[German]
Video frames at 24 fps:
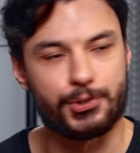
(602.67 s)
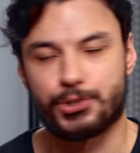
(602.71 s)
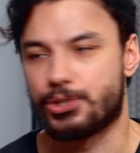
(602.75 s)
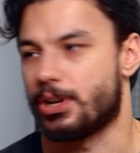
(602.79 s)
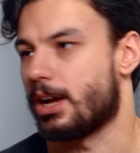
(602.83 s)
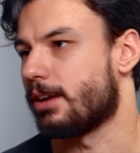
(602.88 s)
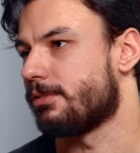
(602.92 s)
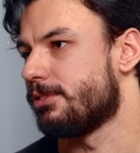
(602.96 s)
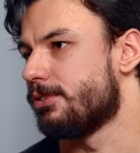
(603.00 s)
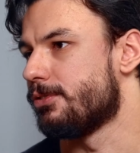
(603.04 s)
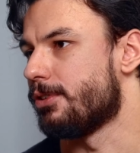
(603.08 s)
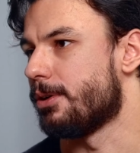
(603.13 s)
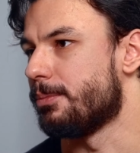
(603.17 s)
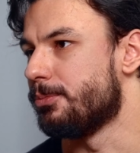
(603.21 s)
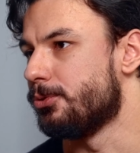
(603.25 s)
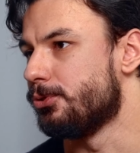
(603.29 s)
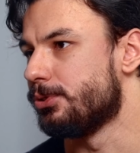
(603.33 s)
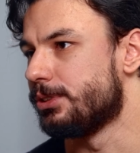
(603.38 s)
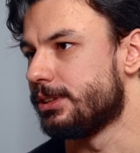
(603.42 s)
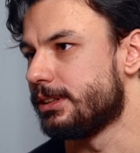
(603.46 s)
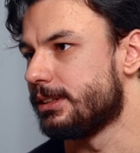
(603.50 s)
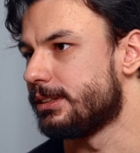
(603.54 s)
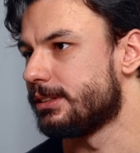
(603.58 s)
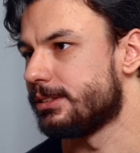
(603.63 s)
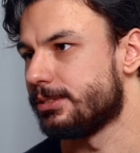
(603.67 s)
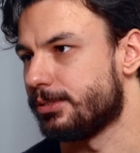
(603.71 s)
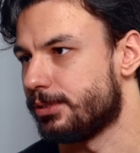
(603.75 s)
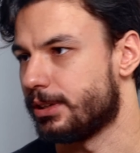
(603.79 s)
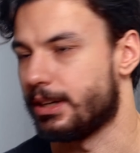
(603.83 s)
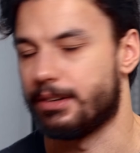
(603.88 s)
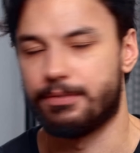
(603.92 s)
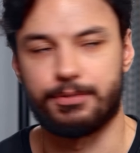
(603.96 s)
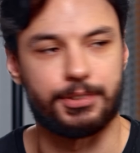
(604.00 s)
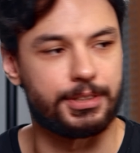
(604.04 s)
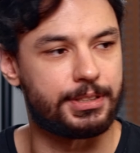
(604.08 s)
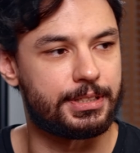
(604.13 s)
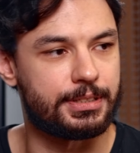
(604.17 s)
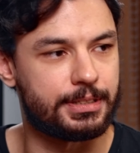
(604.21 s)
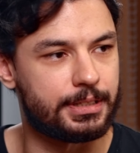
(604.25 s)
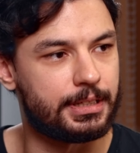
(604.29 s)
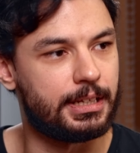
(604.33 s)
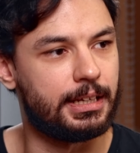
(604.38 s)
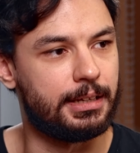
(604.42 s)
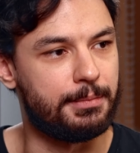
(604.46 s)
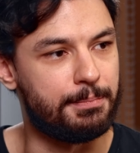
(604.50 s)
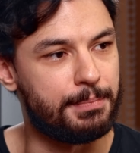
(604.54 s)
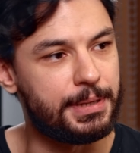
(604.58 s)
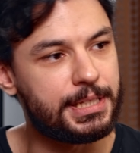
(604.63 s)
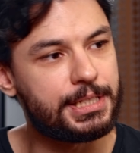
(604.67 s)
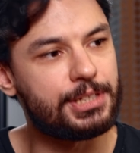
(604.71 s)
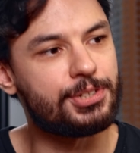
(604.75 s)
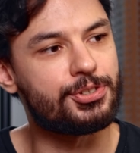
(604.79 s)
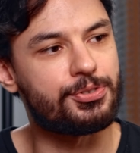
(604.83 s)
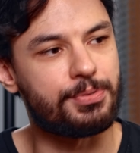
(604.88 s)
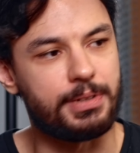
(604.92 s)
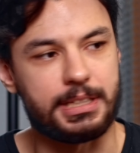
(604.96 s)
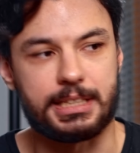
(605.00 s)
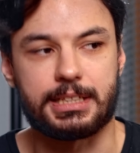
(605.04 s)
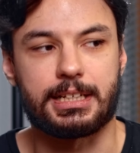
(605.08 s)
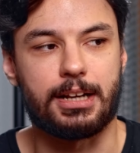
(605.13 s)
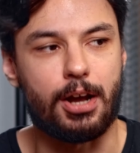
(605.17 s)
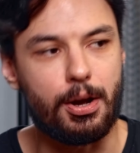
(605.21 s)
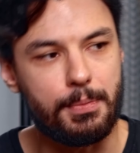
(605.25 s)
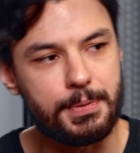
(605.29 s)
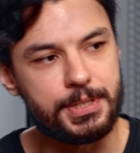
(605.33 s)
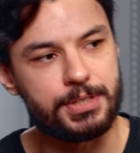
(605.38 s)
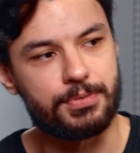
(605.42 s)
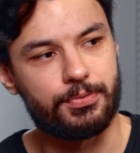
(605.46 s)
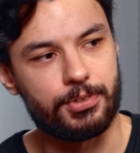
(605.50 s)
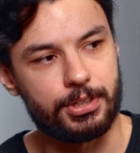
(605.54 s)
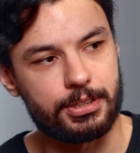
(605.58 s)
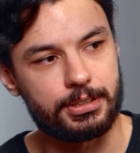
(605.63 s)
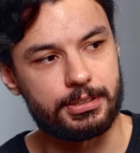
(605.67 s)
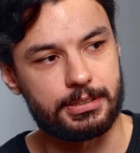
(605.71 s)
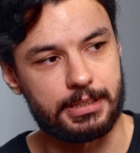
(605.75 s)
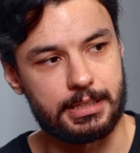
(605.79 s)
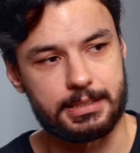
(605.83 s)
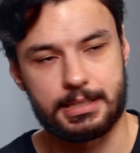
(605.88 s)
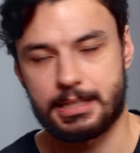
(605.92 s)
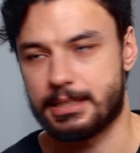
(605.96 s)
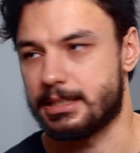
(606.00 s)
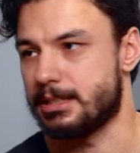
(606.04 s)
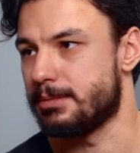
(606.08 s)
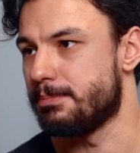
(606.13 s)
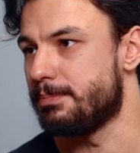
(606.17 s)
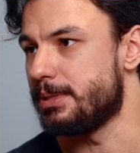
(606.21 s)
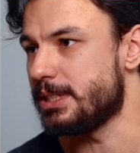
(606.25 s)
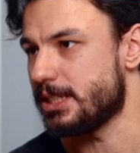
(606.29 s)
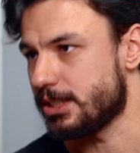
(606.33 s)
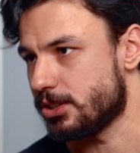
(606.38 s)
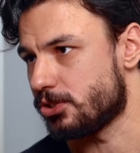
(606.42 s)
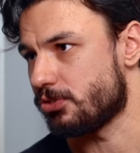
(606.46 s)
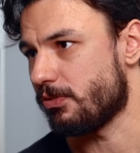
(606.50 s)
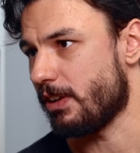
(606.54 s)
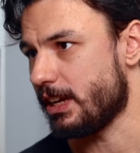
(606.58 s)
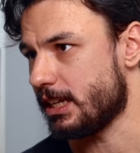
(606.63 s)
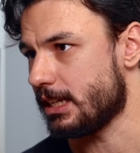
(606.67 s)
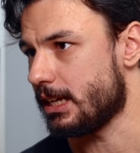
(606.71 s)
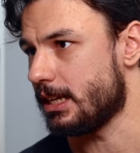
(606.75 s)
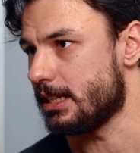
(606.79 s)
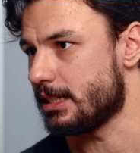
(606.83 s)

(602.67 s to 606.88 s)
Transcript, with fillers: stark wie vermutet oder wird es ein bisschen, ich glaube, es wird tatsächlich ein bisschen schwächer mhm.